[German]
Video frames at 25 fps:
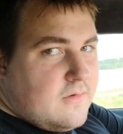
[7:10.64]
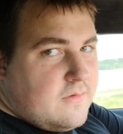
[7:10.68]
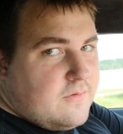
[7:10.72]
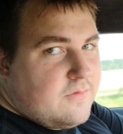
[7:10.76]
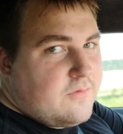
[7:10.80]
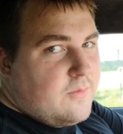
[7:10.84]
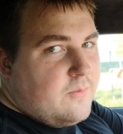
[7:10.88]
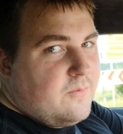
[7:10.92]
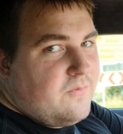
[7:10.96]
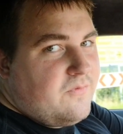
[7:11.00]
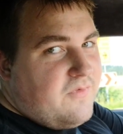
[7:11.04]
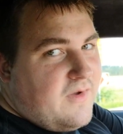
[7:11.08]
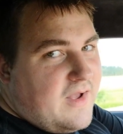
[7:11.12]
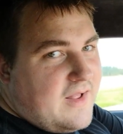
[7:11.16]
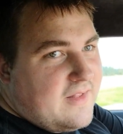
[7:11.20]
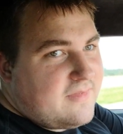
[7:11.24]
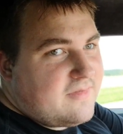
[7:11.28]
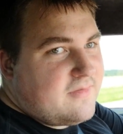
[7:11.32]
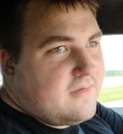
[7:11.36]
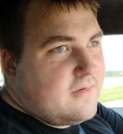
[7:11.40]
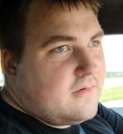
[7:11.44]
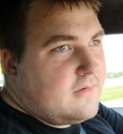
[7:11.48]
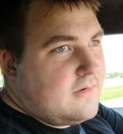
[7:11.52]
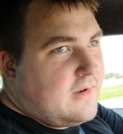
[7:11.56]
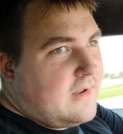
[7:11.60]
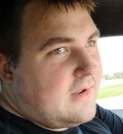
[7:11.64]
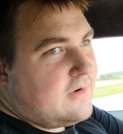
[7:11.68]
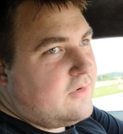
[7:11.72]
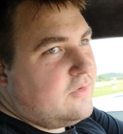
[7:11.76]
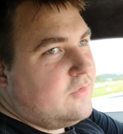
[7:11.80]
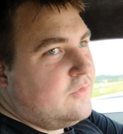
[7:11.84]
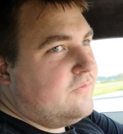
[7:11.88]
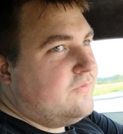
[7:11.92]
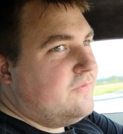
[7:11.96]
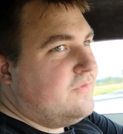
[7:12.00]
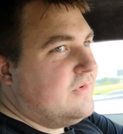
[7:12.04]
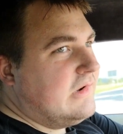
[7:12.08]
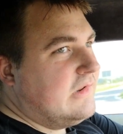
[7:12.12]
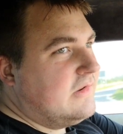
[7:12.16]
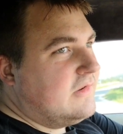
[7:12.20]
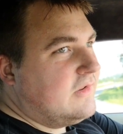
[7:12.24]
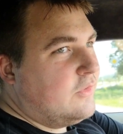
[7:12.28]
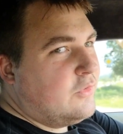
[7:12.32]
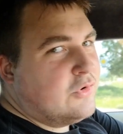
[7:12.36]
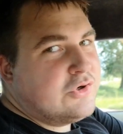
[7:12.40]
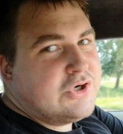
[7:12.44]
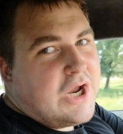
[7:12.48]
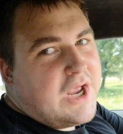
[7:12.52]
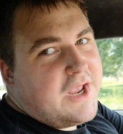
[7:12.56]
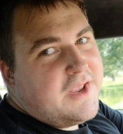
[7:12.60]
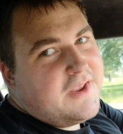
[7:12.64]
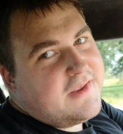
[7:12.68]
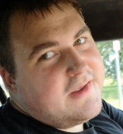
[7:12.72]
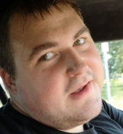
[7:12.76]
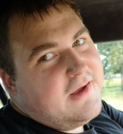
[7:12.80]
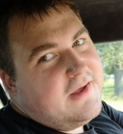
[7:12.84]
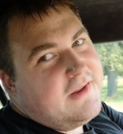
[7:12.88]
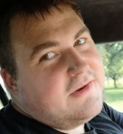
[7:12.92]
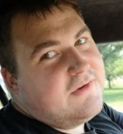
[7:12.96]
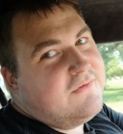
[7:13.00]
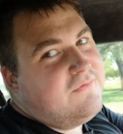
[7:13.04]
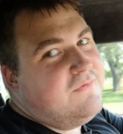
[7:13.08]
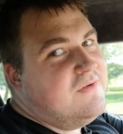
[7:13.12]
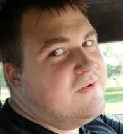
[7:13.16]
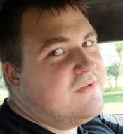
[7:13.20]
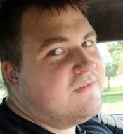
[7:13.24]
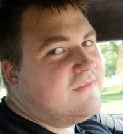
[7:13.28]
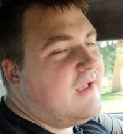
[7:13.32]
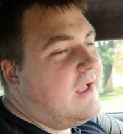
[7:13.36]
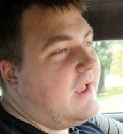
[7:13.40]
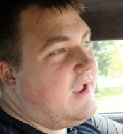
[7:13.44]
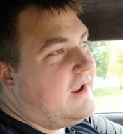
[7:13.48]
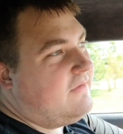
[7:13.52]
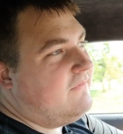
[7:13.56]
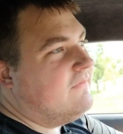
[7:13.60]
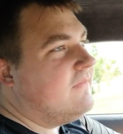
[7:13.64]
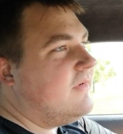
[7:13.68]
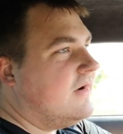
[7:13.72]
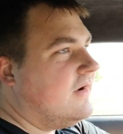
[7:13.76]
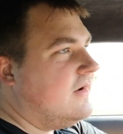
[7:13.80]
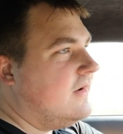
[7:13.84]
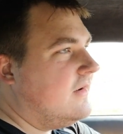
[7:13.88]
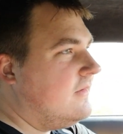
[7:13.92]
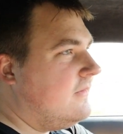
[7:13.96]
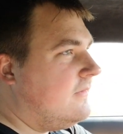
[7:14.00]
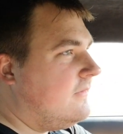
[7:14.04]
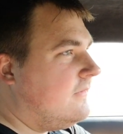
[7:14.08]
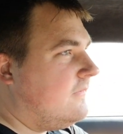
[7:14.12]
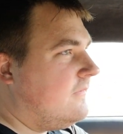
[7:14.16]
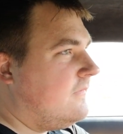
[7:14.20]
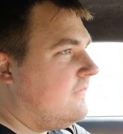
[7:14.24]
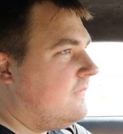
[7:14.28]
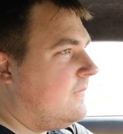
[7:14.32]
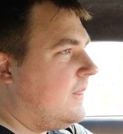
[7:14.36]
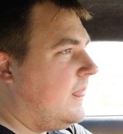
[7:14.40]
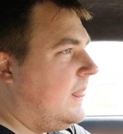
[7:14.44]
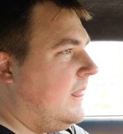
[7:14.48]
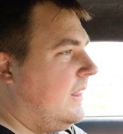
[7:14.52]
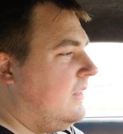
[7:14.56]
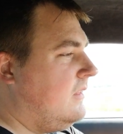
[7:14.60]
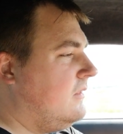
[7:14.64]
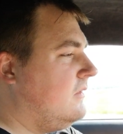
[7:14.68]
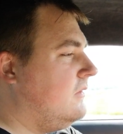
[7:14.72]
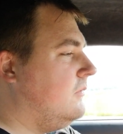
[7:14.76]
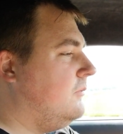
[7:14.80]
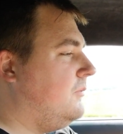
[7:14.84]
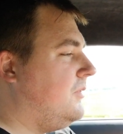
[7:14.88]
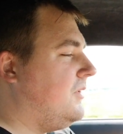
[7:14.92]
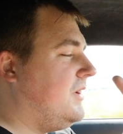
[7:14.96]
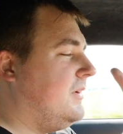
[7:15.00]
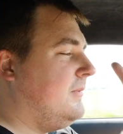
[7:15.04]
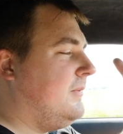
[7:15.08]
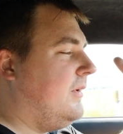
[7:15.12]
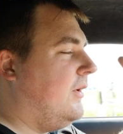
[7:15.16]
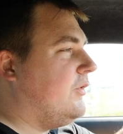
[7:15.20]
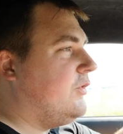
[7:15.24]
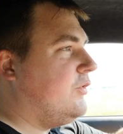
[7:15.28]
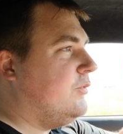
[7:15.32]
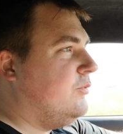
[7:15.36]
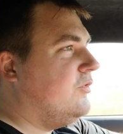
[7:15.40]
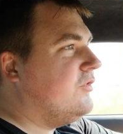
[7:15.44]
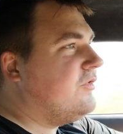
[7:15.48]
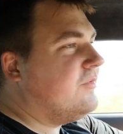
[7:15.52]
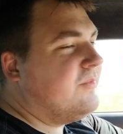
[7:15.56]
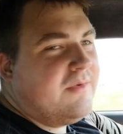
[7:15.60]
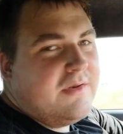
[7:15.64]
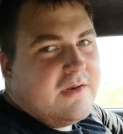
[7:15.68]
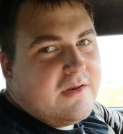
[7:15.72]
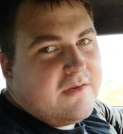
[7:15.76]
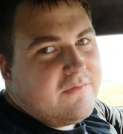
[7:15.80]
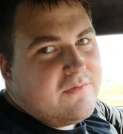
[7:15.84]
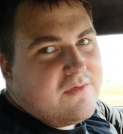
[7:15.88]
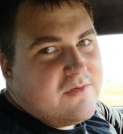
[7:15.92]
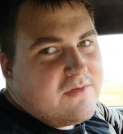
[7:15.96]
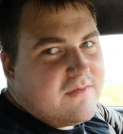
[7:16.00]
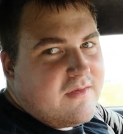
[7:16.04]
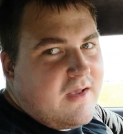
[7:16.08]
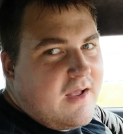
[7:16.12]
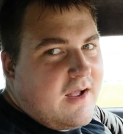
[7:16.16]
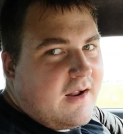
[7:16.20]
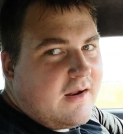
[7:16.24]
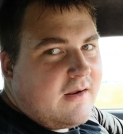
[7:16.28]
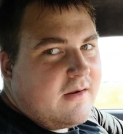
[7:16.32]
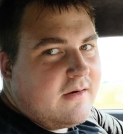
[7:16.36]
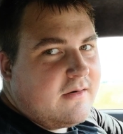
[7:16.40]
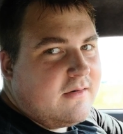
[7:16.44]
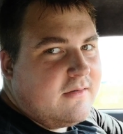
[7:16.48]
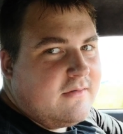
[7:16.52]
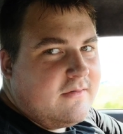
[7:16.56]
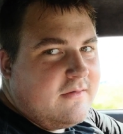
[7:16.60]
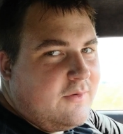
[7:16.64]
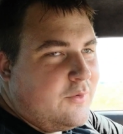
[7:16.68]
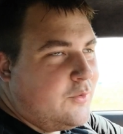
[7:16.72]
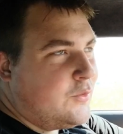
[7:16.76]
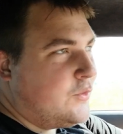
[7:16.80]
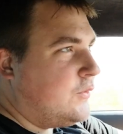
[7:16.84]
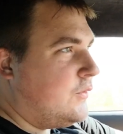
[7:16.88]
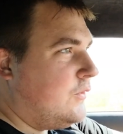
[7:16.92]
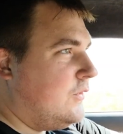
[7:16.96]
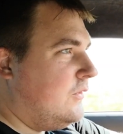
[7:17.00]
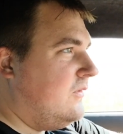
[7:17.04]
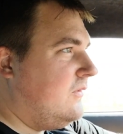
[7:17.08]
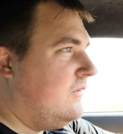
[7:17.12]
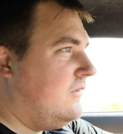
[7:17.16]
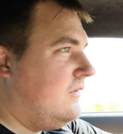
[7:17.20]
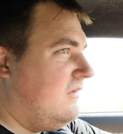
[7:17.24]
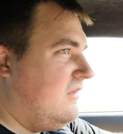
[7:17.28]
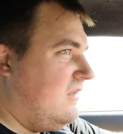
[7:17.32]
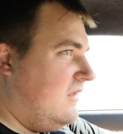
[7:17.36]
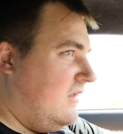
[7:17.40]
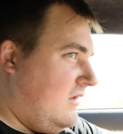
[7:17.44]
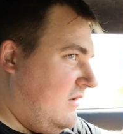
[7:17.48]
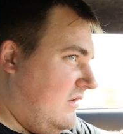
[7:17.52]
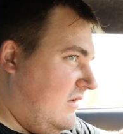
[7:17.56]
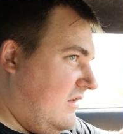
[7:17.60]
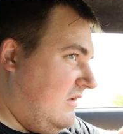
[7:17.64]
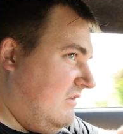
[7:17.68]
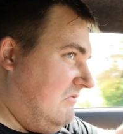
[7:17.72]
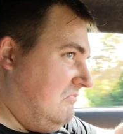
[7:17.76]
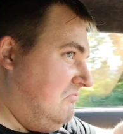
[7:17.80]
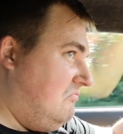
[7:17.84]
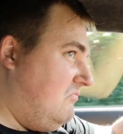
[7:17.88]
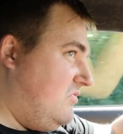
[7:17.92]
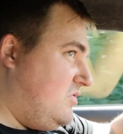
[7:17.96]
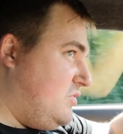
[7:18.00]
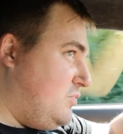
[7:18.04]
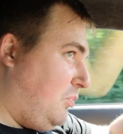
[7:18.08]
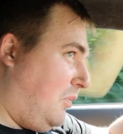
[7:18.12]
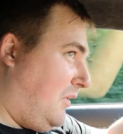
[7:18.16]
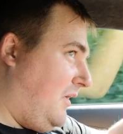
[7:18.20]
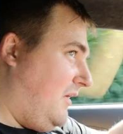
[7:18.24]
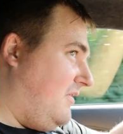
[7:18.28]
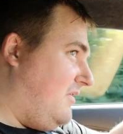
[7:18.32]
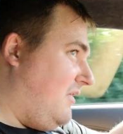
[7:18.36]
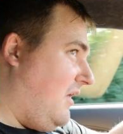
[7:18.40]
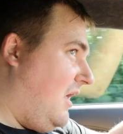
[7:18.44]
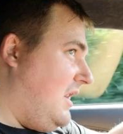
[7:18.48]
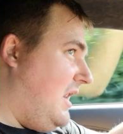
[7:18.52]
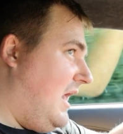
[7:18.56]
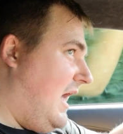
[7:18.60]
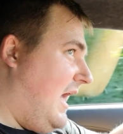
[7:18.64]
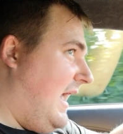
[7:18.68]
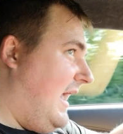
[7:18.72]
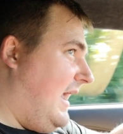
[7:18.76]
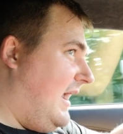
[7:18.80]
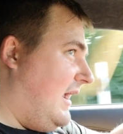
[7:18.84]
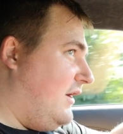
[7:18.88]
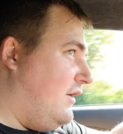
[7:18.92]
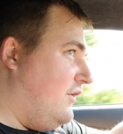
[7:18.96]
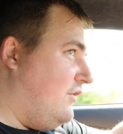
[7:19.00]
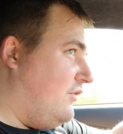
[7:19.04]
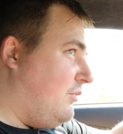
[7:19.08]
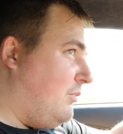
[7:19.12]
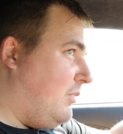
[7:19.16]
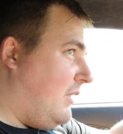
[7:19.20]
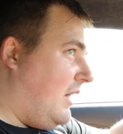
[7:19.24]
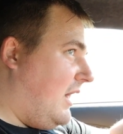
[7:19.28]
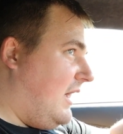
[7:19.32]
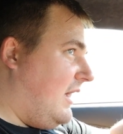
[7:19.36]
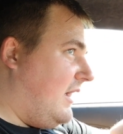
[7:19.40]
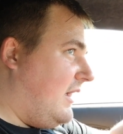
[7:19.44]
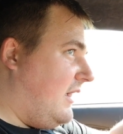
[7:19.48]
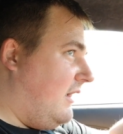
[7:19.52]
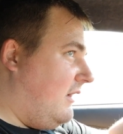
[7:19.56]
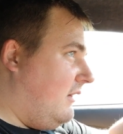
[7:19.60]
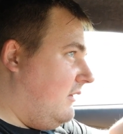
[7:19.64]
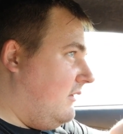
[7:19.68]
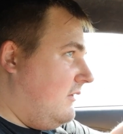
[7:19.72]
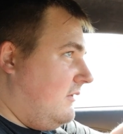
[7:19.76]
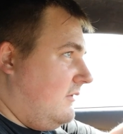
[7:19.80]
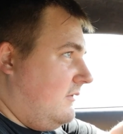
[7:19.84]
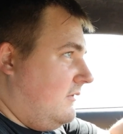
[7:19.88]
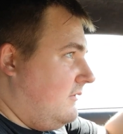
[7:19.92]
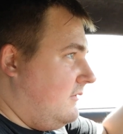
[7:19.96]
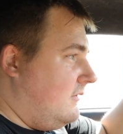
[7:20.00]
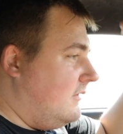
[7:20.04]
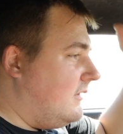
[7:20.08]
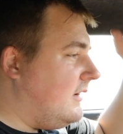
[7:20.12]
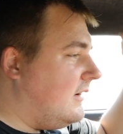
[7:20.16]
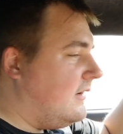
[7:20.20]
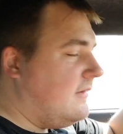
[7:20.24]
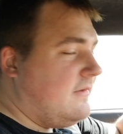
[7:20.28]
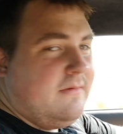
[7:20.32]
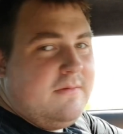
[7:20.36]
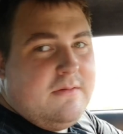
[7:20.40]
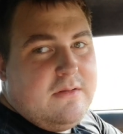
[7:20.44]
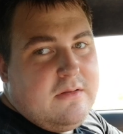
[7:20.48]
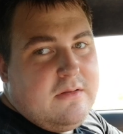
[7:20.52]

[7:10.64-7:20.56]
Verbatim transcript: zum Fazit nach Luftfiltertausch eigentlich gar nicht viel sagen, weil bei dem Auto muss man nicht viel sagen. Das Auto spricht seine eigene Sprache. Ja.